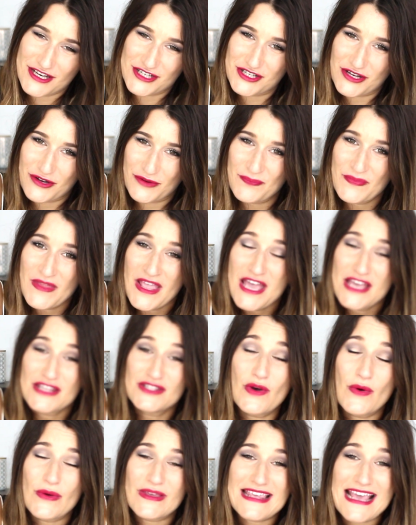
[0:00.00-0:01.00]
anschauen.
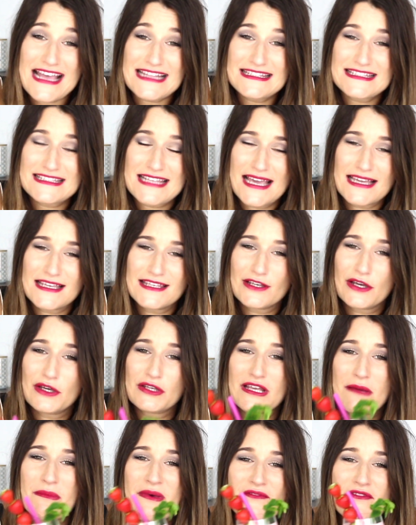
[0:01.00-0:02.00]
So, jetzt zeige ich
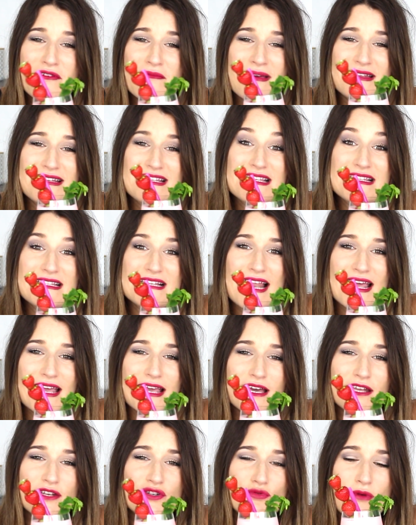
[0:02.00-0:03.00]
euch aber, wie man diesen
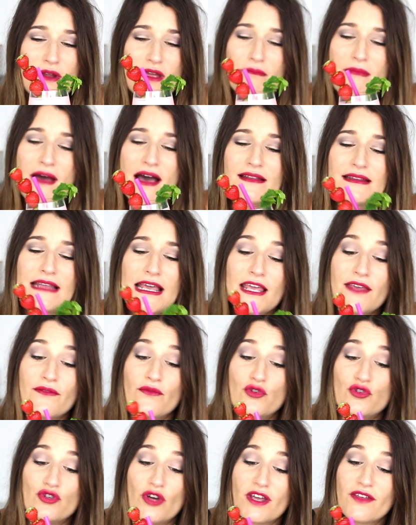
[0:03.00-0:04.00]
leckeren Drink macht. Ich
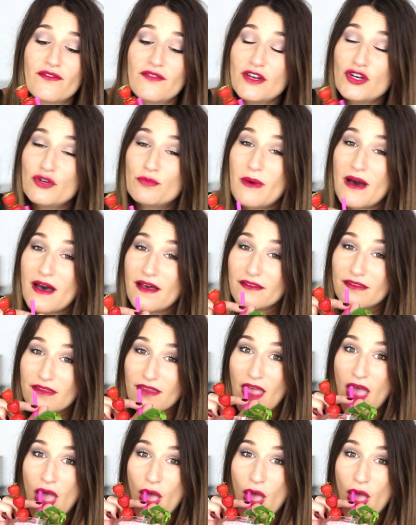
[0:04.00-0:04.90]
wünsche euch viel Spaß.